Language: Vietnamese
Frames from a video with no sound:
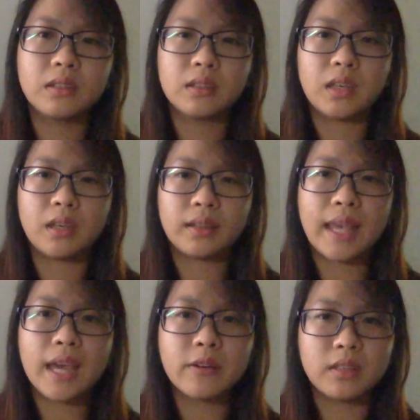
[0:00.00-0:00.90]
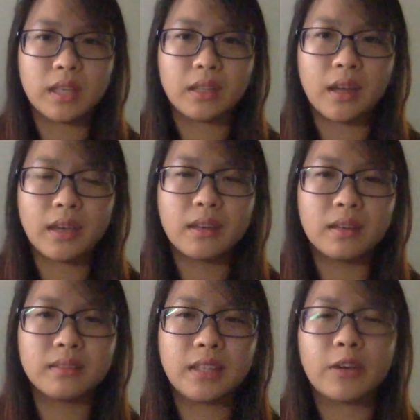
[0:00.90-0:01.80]
thì theo chị thấy
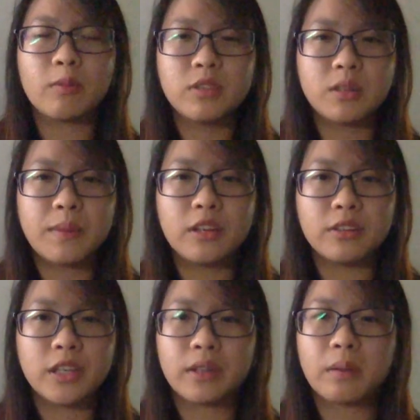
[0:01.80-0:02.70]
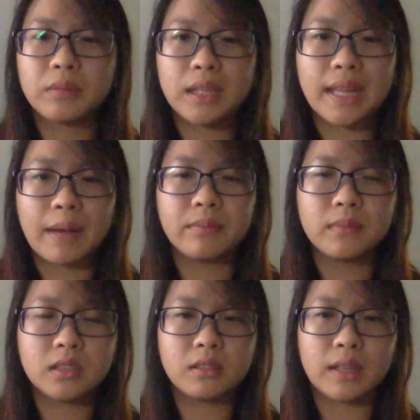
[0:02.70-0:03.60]
chị cũng chưa biết được nhiều thông tin lắm
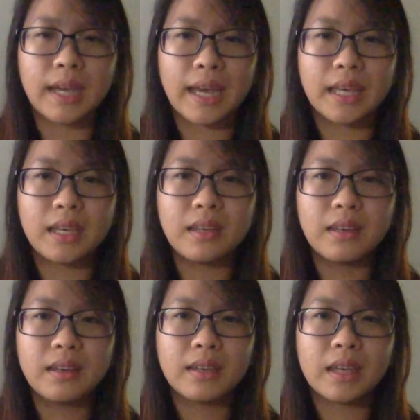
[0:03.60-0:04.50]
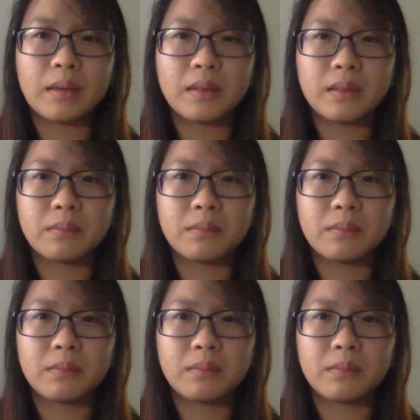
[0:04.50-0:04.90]
từ cái cái